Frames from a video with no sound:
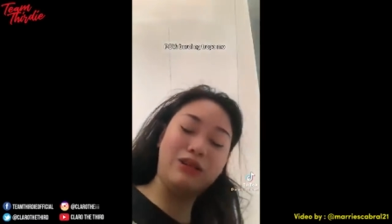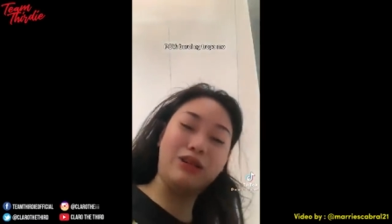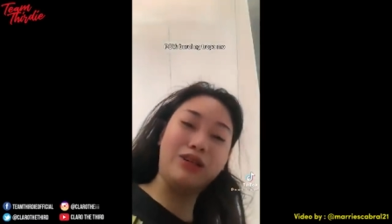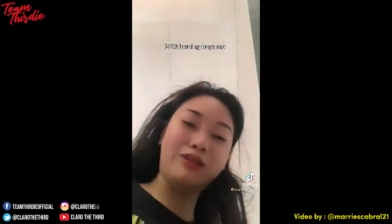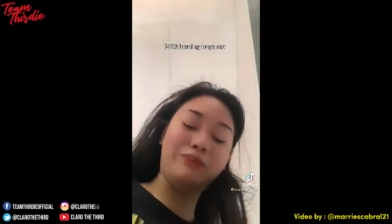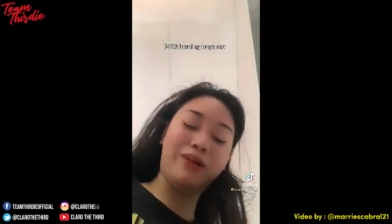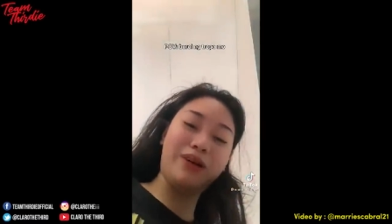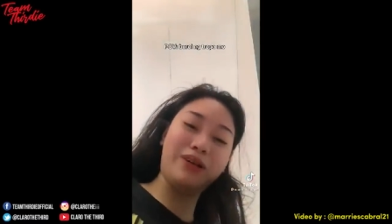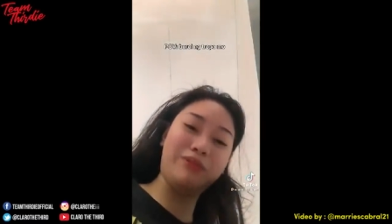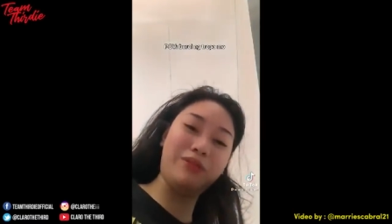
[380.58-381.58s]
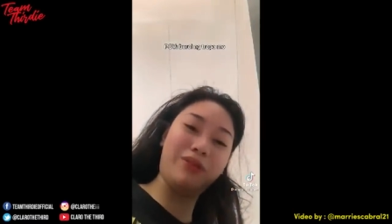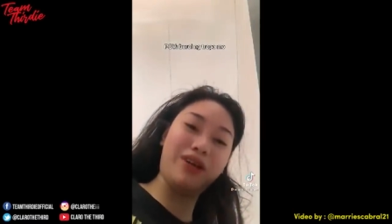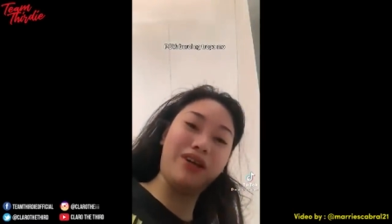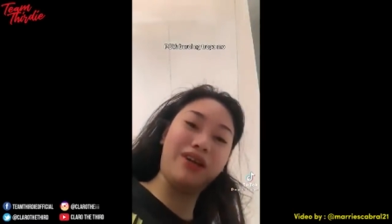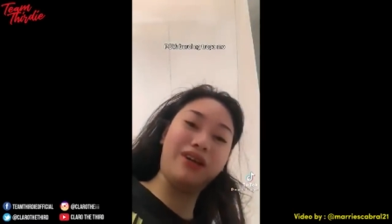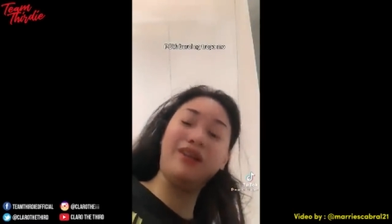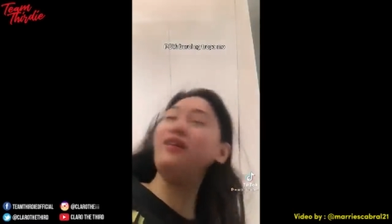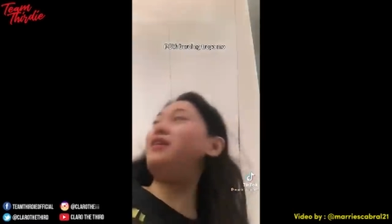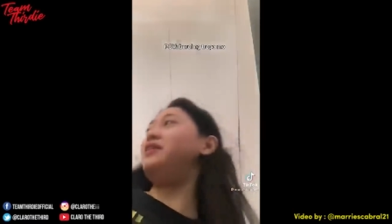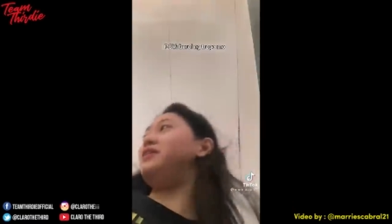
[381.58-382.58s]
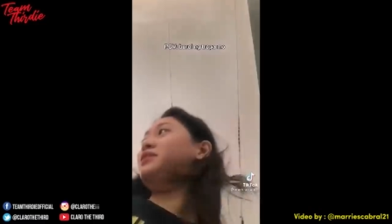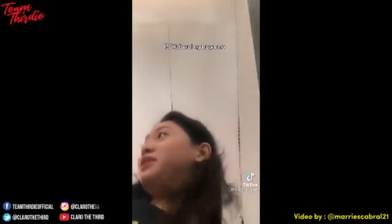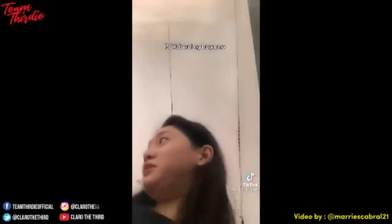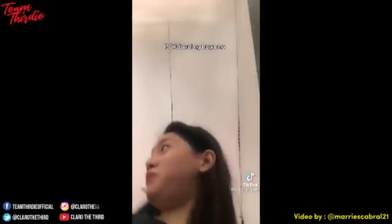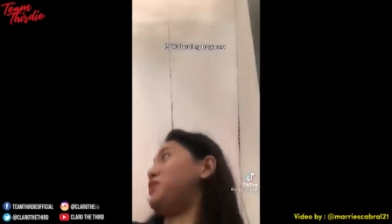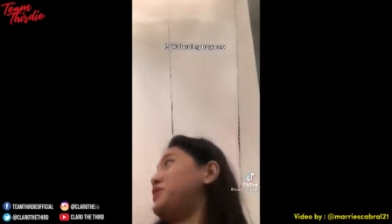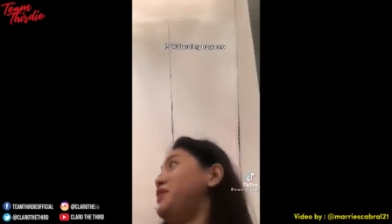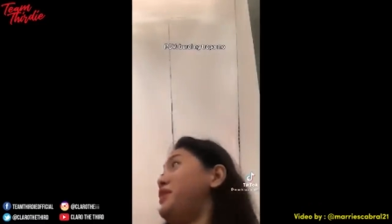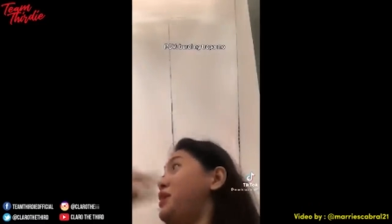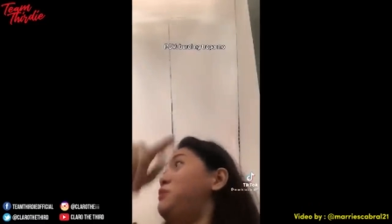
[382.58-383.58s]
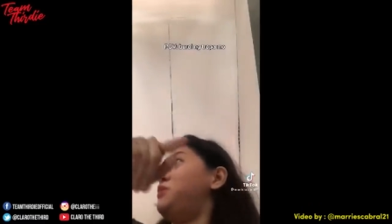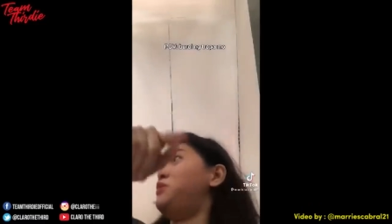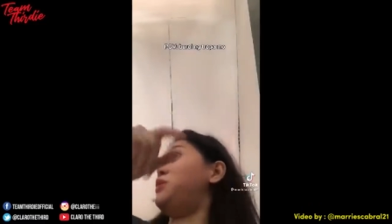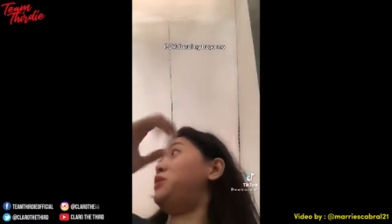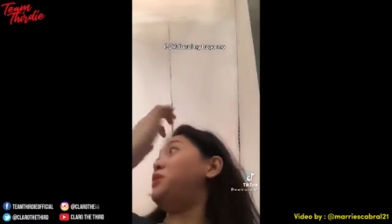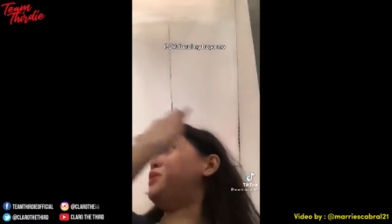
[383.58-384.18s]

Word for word: Lom, pangit mo, pre. Tingnan mo kasi, tingnan mo. Oh.